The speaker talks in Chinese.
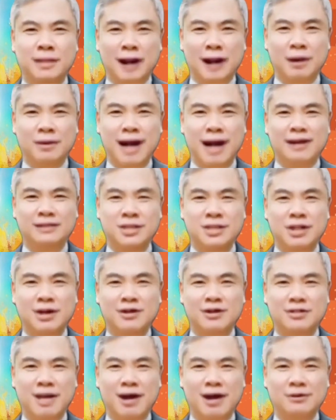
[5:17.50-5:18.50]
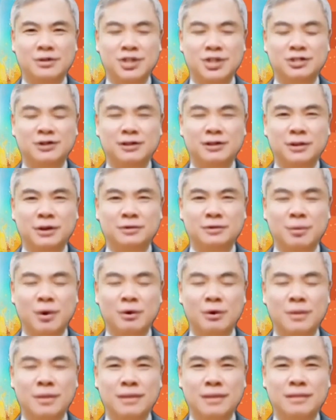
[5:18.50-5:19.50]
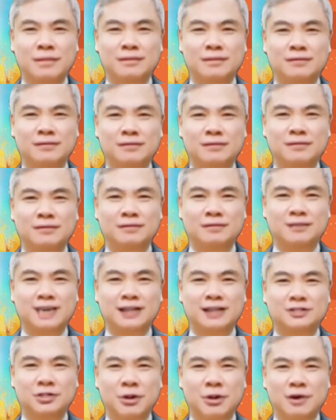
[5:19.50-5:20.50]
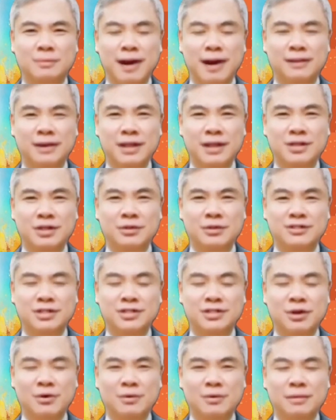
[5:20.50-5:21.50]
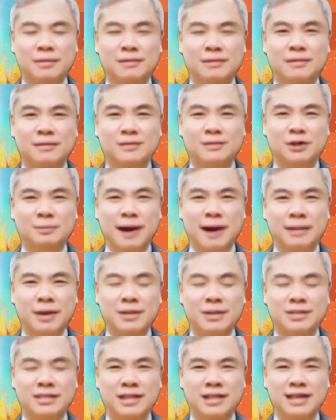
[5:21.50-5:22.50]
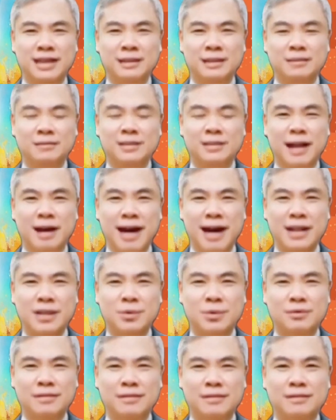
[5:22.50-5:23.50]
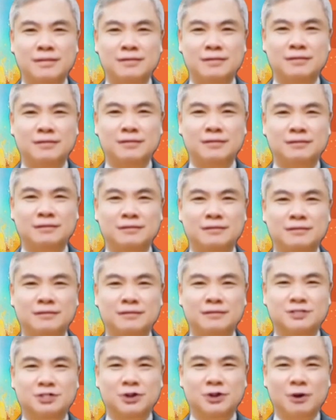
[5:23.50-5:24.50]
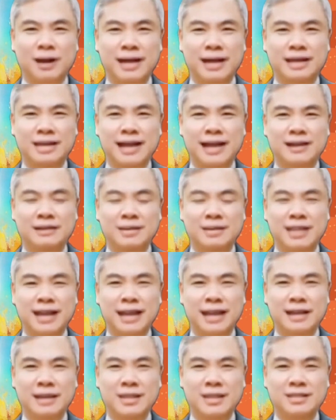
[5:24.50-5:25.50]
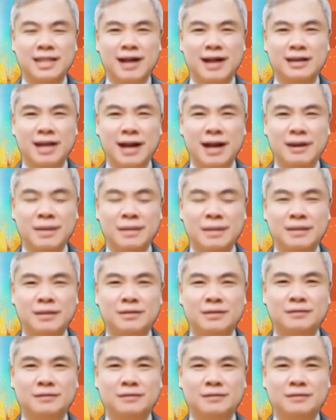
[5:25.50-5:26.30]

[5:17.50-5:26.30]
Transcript: 让他成好事与否，你做了百分之九十九，那百分之一让他做，做了一点低成了。